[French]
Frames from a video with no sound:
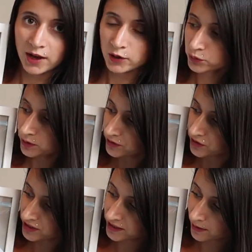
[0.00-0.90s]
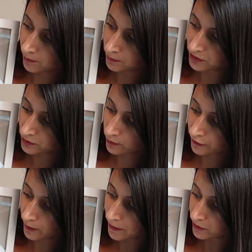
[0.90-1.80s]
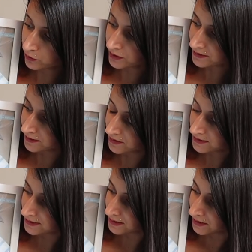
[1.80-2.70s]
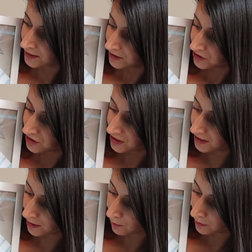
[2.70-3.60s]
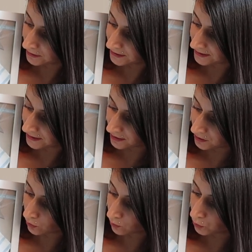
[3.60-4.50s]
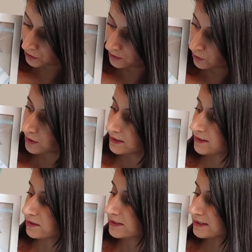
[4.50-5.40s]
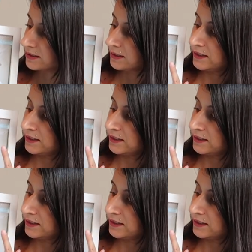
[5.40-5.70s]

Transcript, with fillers: Ensuite, j'ai également mis son fer-part de naissance. J'ai également glissé son body de naissance.